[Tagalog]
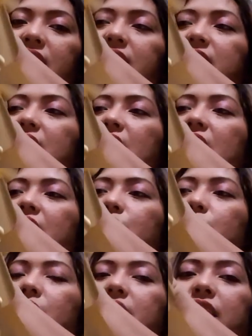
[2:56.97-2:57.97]
Ayan,
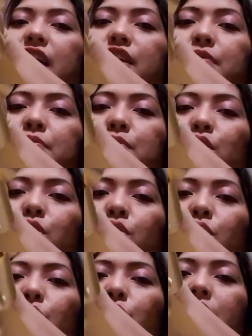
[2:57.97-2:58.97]
nakakagawa na tayo ng bow.
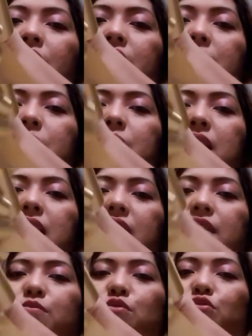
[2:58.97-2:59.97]

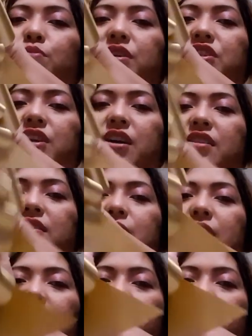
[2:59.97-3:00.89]
Malaking bow pa siya, di ba?